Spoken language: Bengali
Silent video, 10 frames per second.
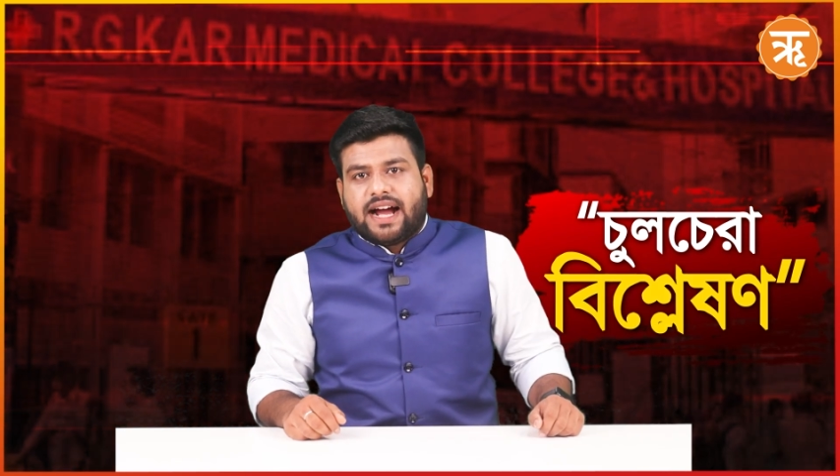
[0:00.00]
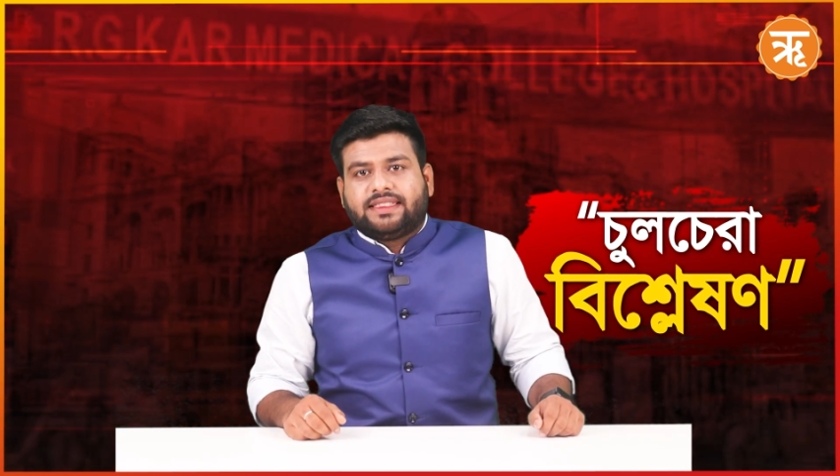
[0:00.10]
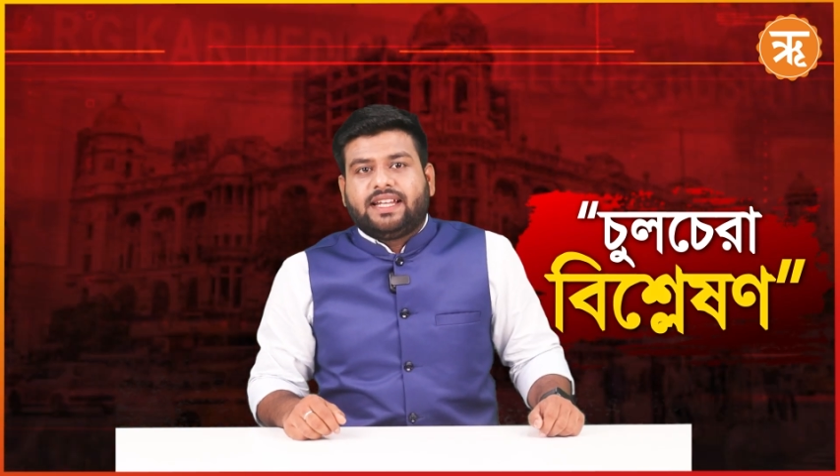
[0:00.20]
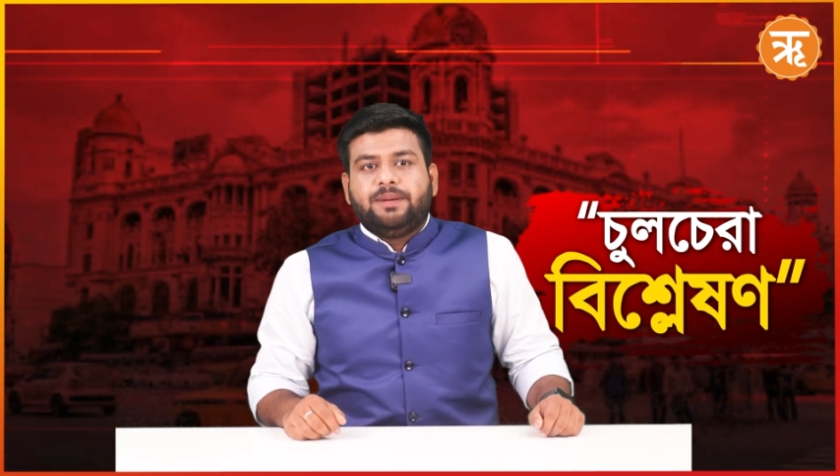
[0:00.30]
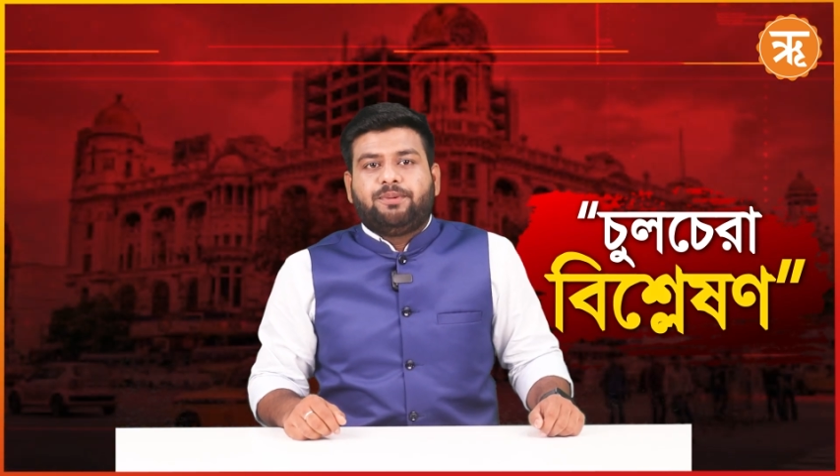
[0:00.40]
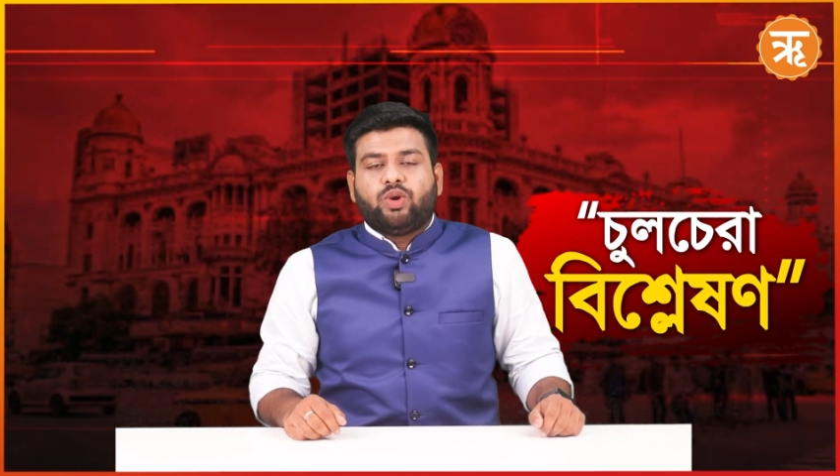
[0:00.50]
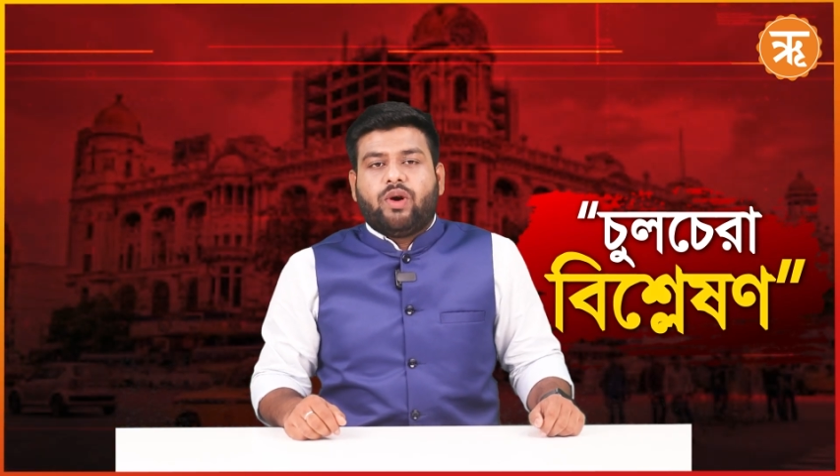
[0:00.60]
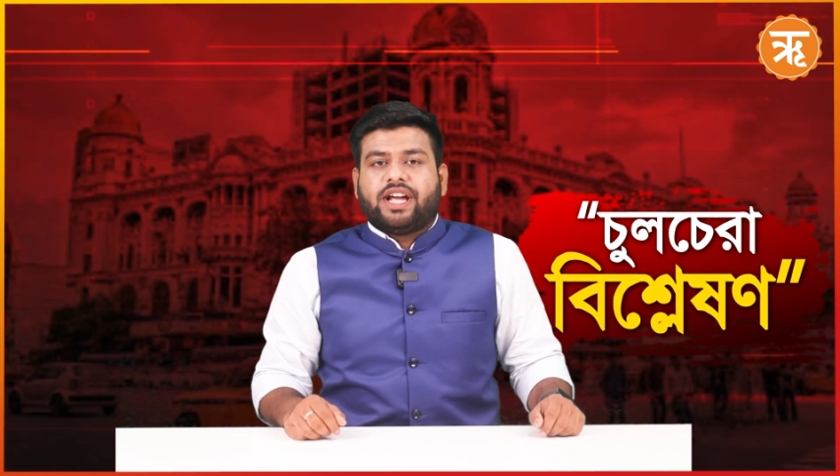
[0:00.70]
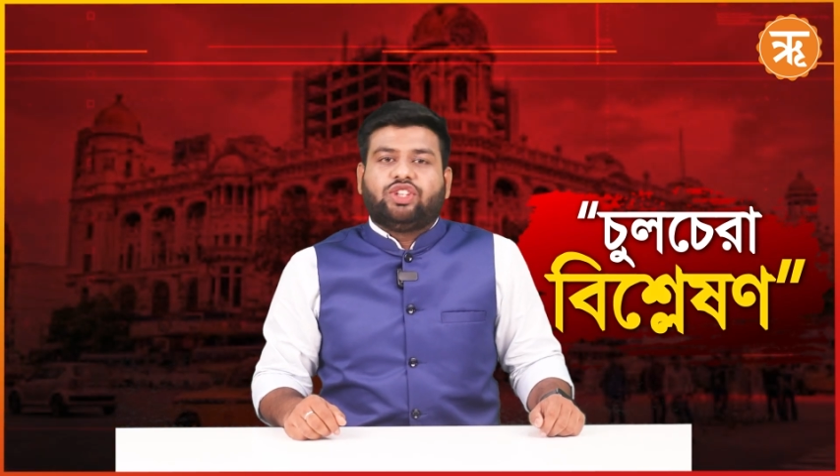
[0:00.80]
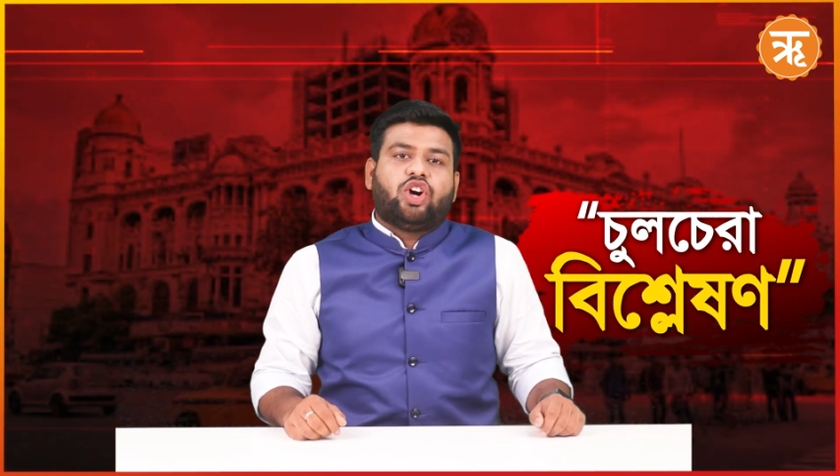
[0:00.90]
ডাক্তারি
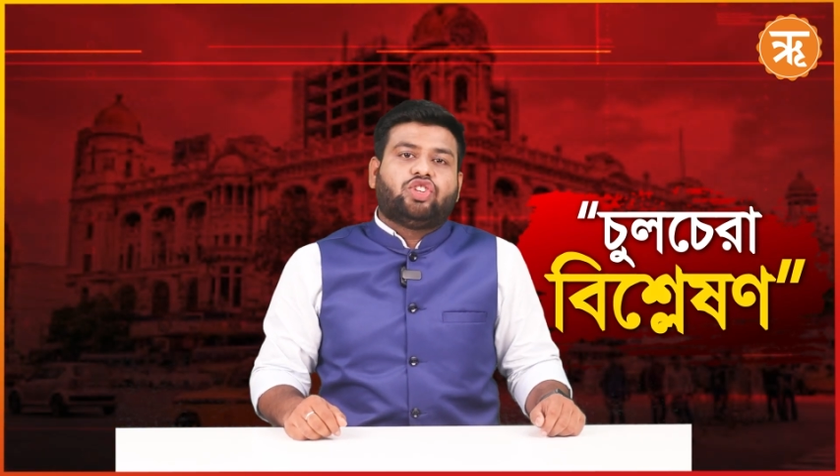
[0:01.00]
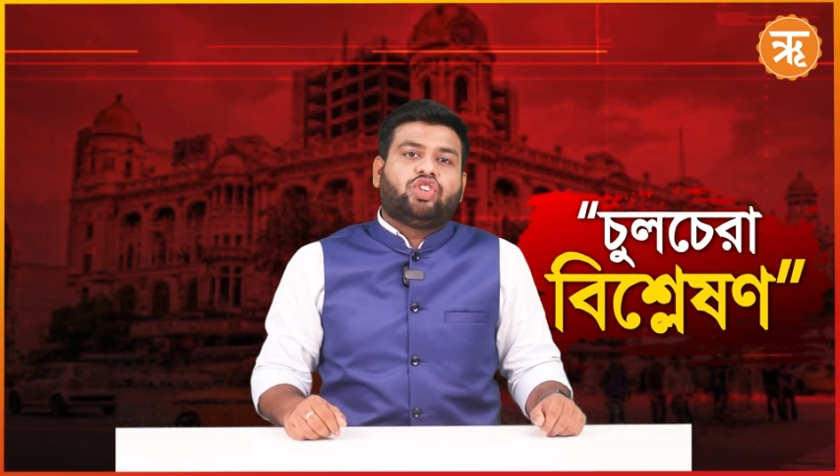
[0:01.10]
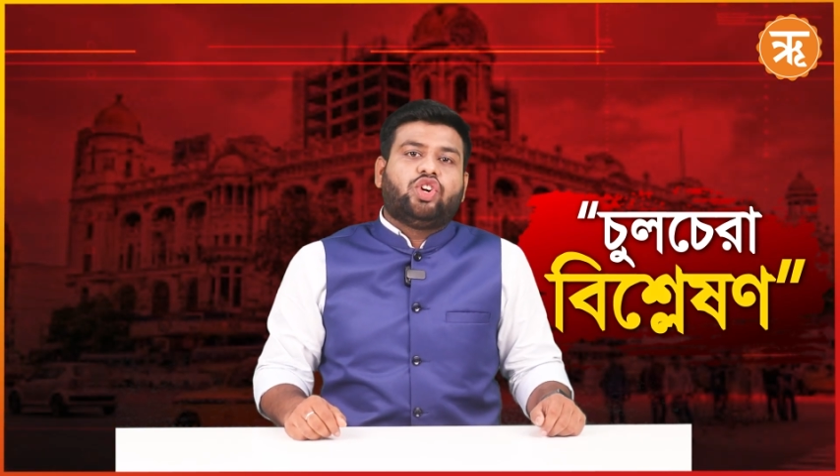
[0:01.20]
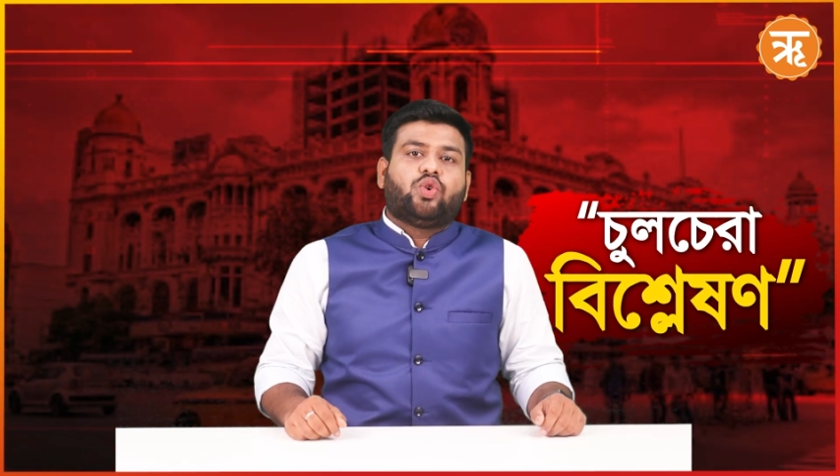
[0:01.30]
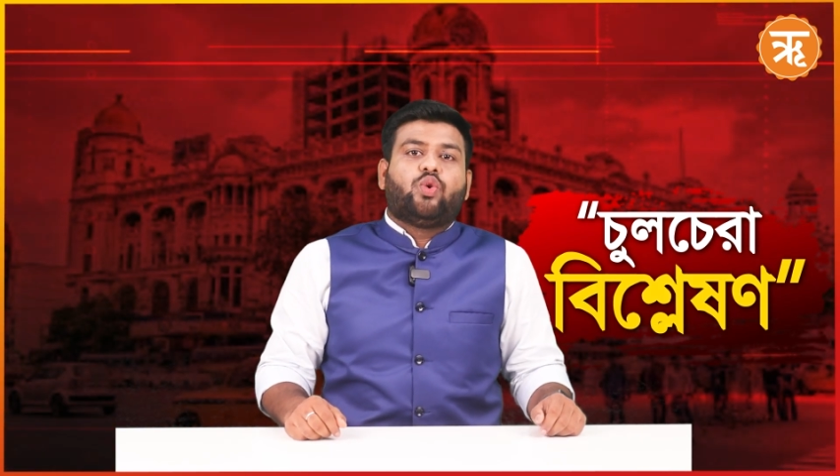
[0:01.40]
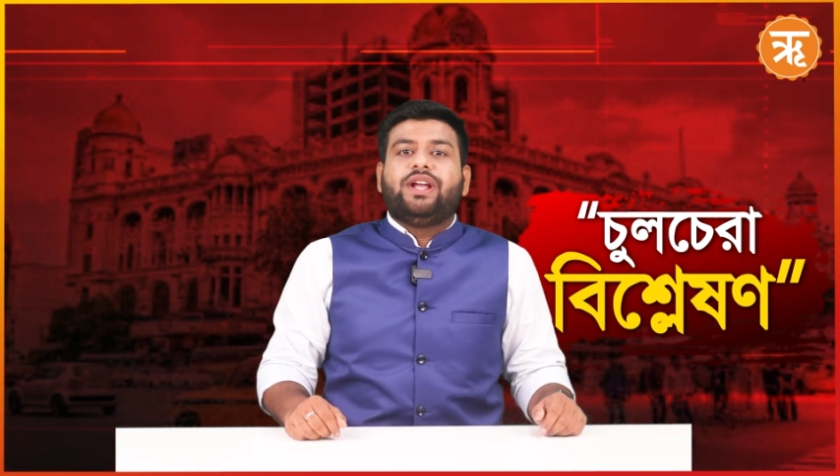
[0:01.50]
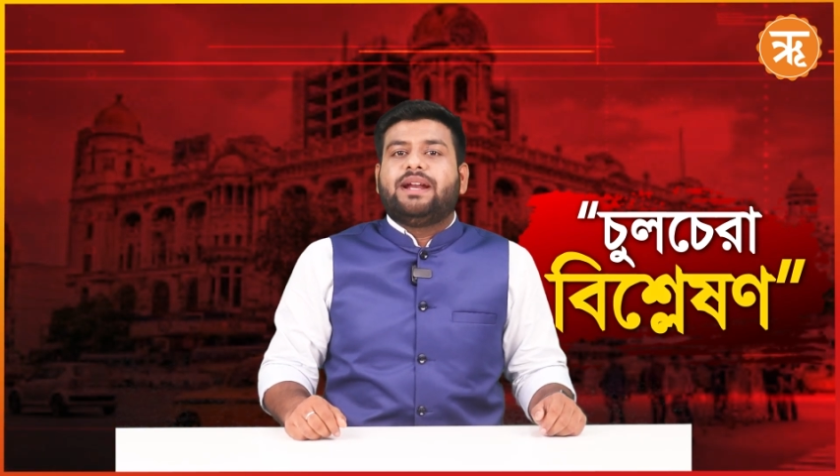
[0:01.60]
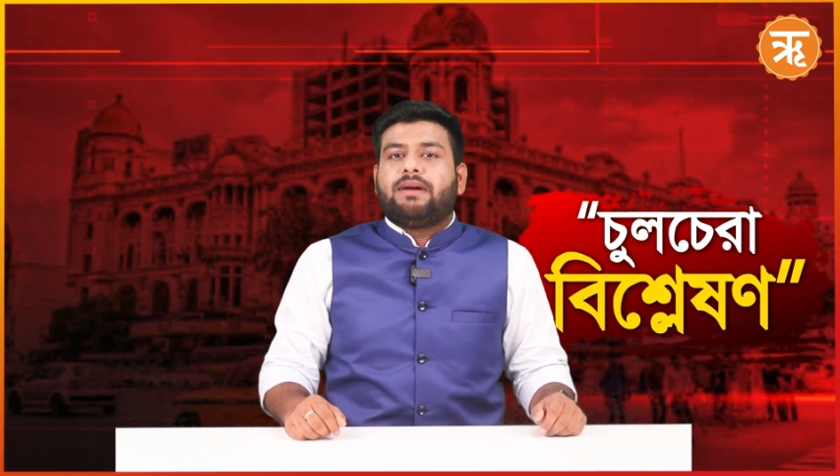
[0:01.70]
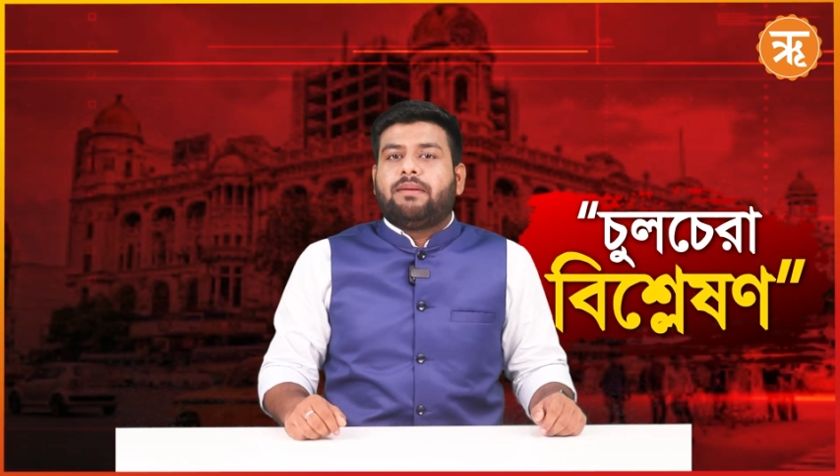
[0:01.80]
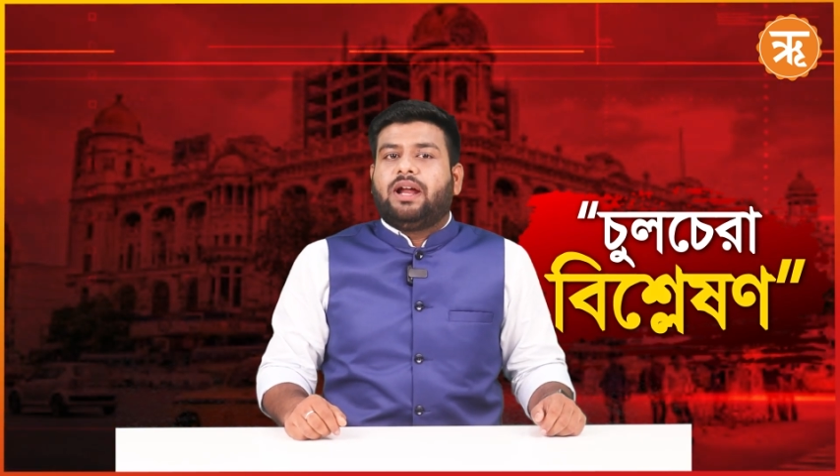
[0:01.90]
পড়ুয়াকে ধর্ষণ ও
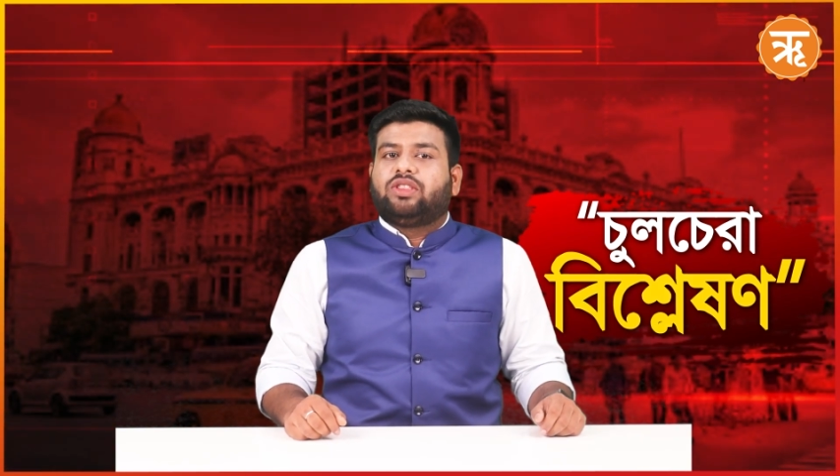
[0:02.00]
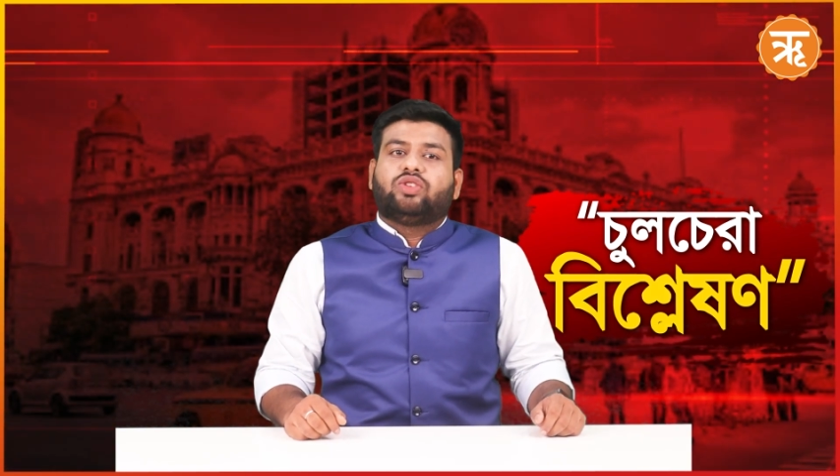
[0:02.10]
খুনের মামলা